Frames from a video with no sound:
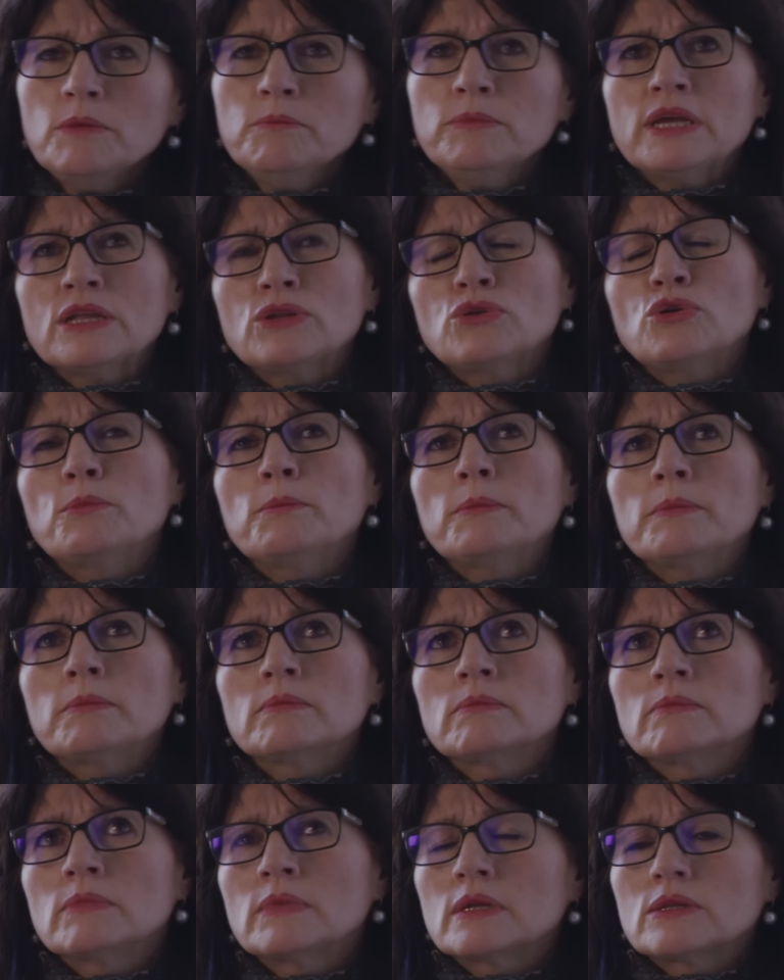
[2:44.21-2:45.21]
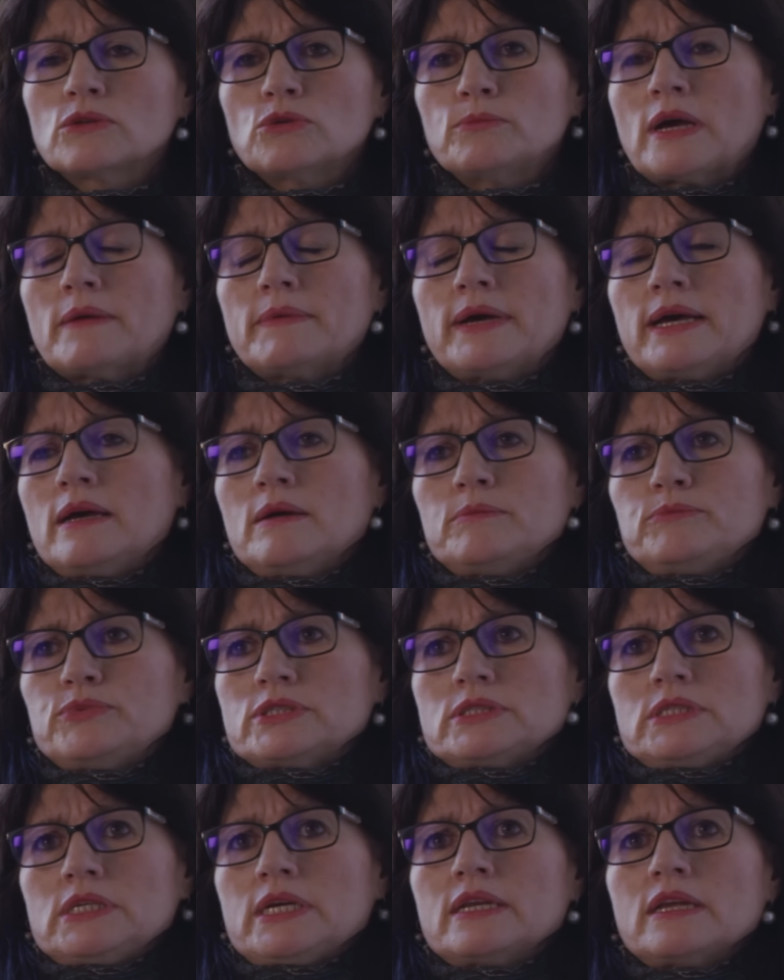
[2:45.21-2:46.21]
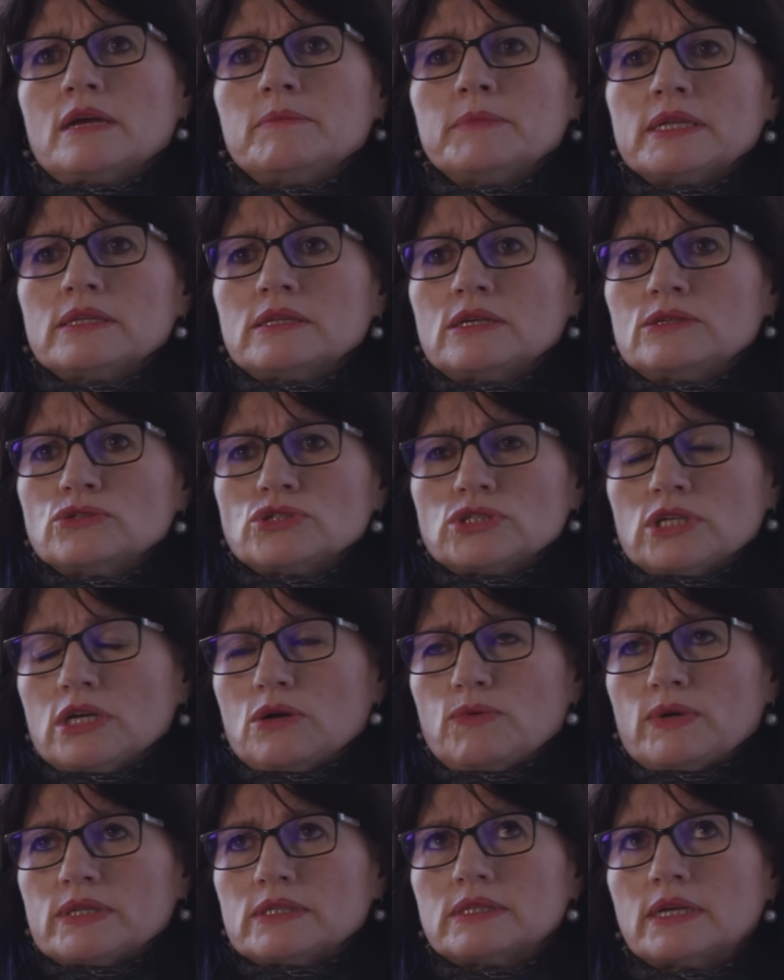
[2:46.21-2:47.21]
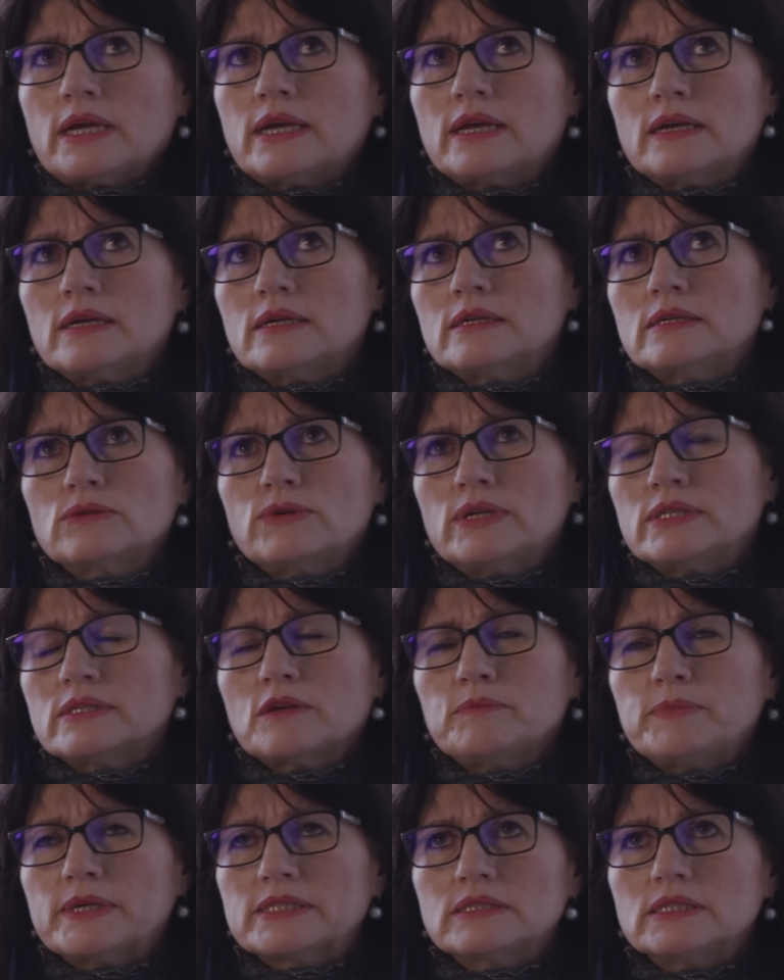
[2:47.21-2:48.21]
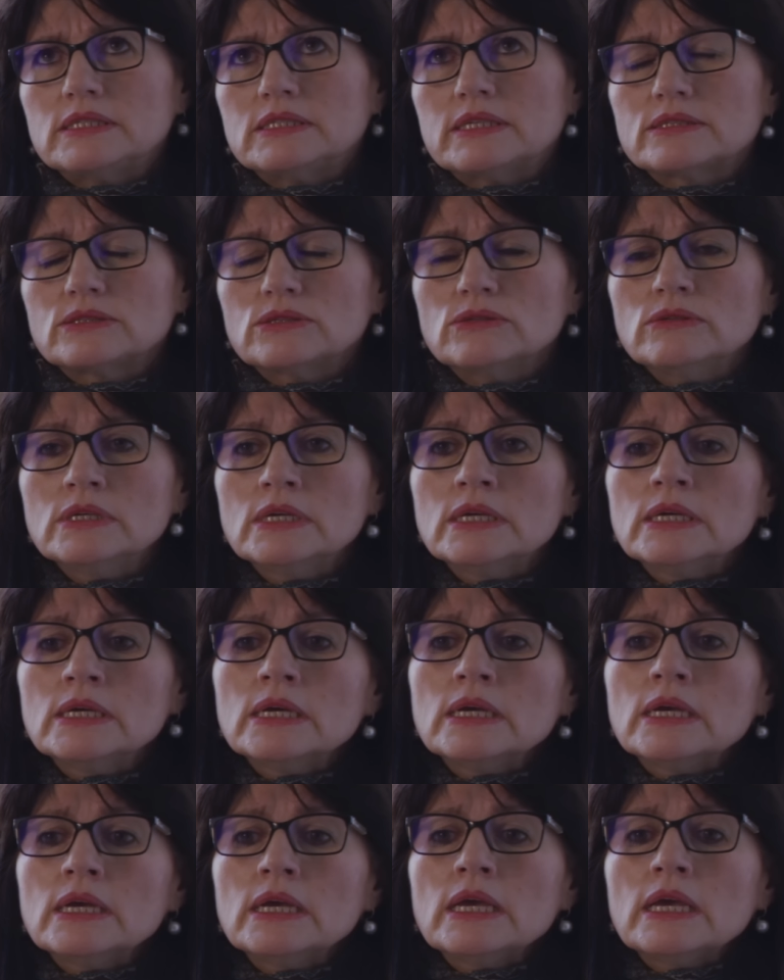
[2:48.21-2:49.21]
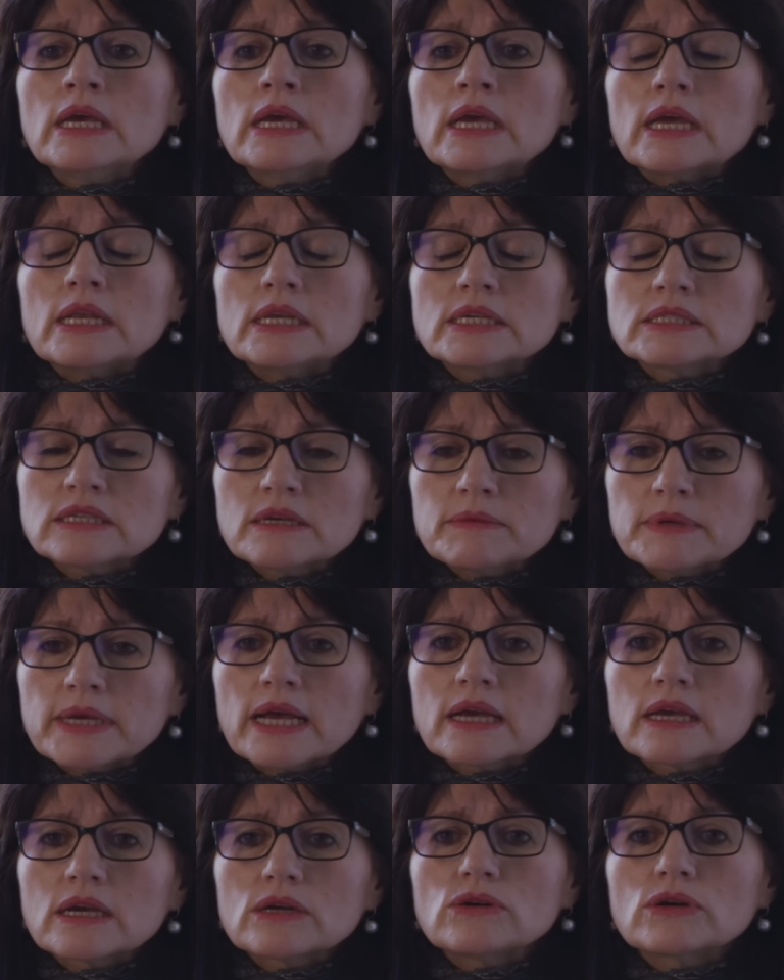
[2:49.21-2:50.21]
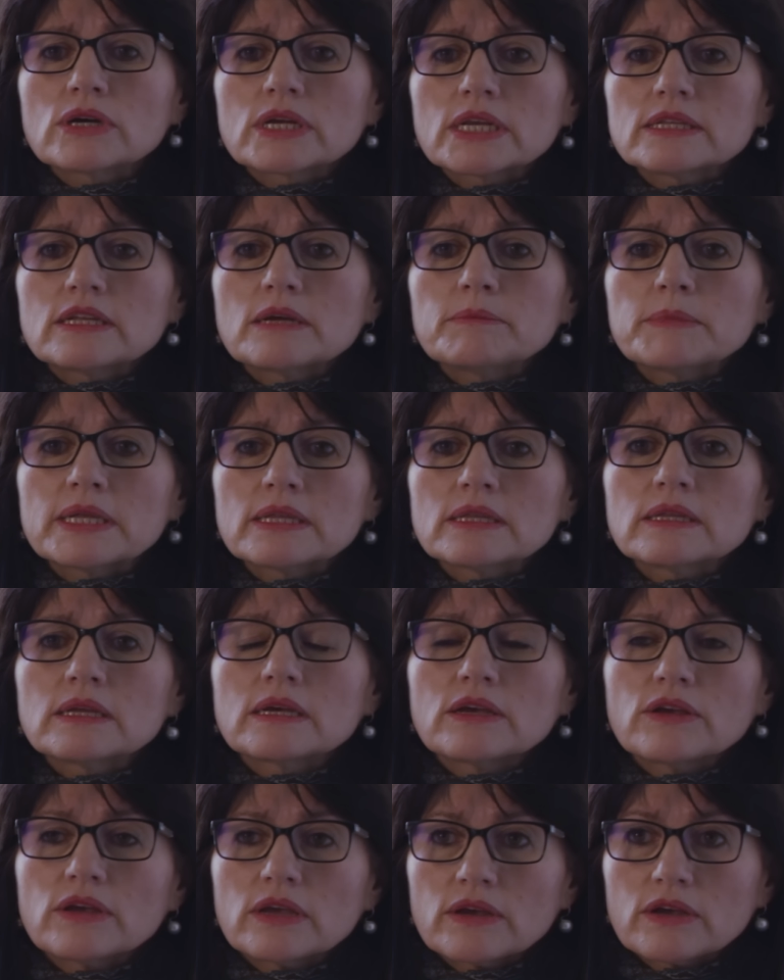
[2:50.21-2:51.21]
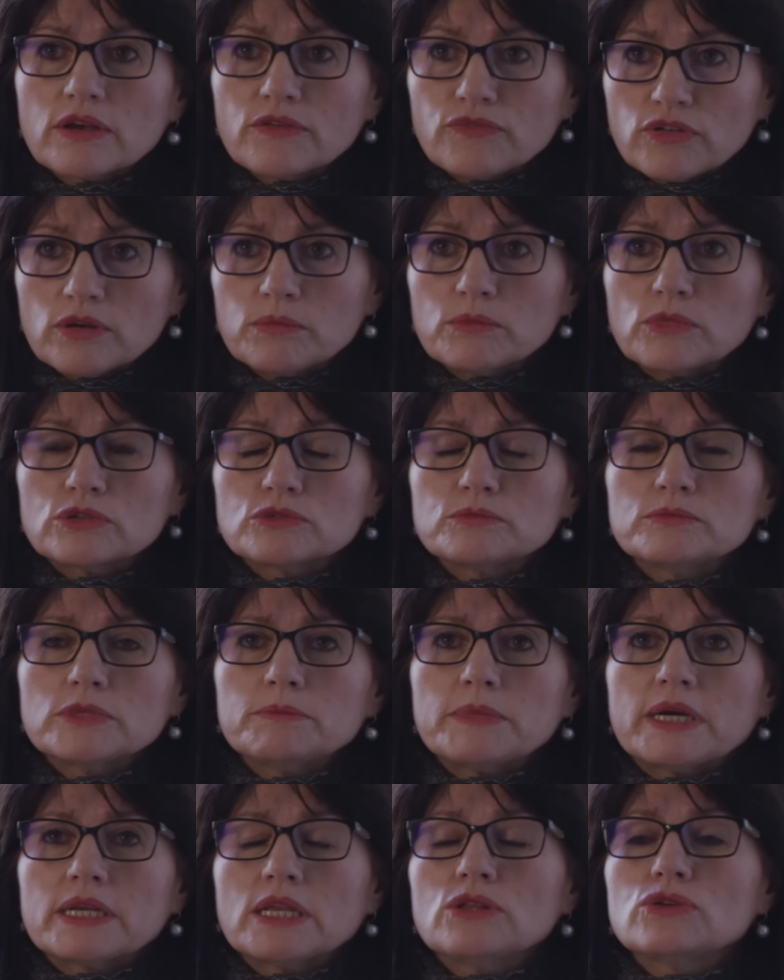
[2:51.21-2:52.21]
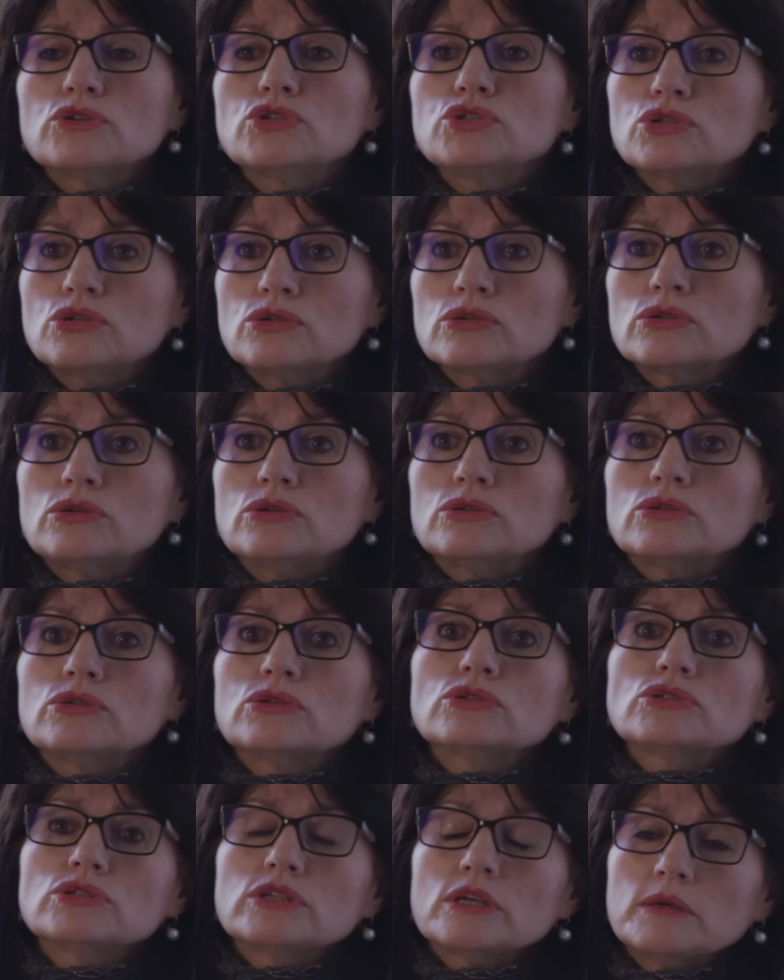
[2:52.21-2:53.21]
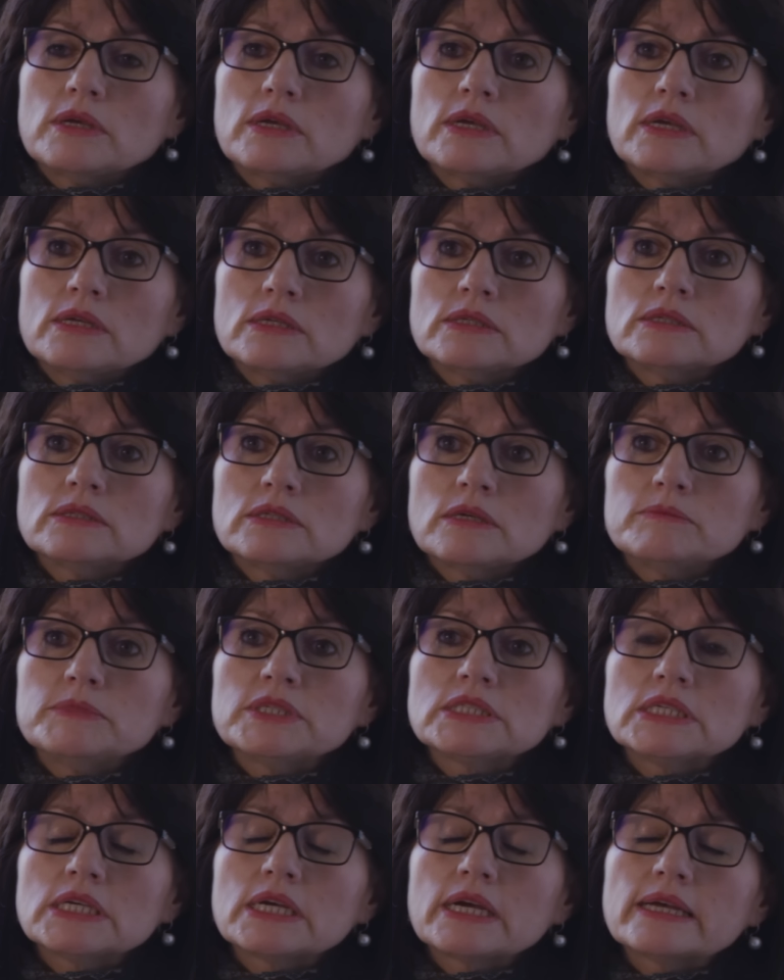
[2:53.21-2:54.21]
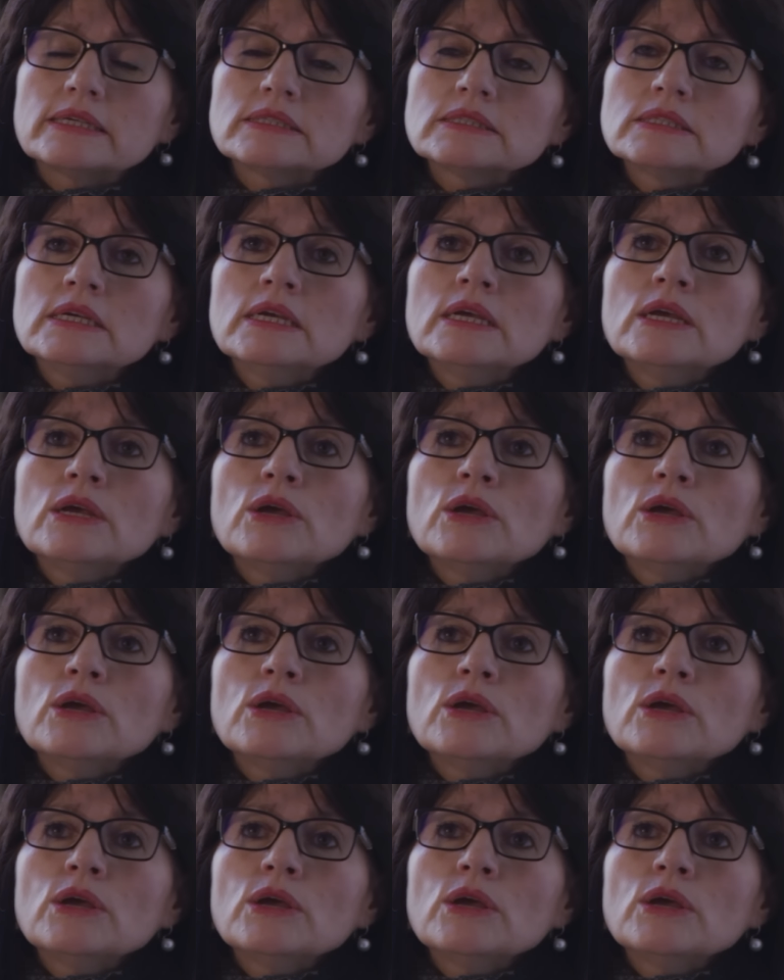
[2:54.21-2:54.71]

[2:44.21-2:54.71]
Me, me, tomaba pues diariamente no sé cuántas pastillas, ¿no? En ese viaje concretamente que, fuimos mi marido y yo con dos de mis hijas,